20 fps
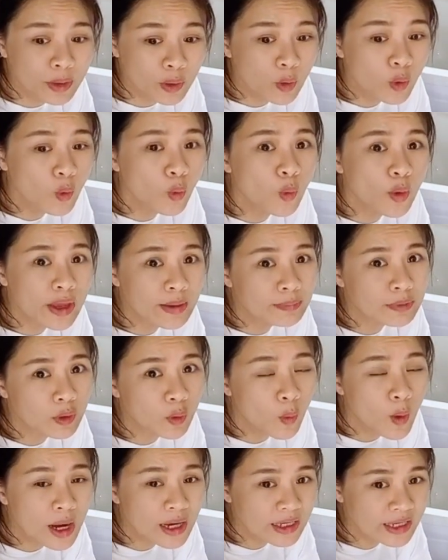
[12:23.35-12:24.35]
โครเวฟหรือ
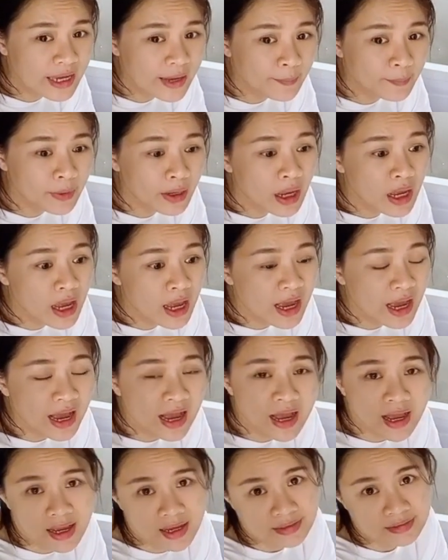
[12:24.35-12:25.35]
ว่าเก็บอา
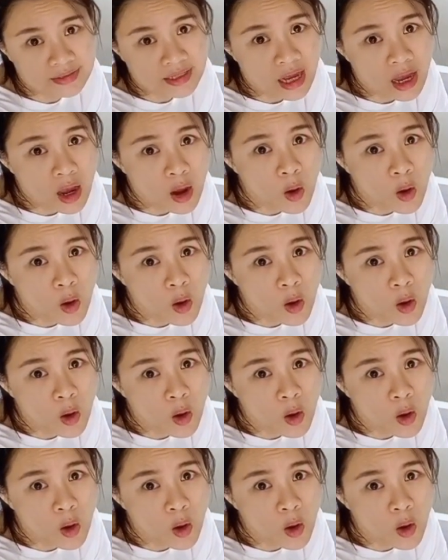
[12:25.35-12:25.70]
หารเข้า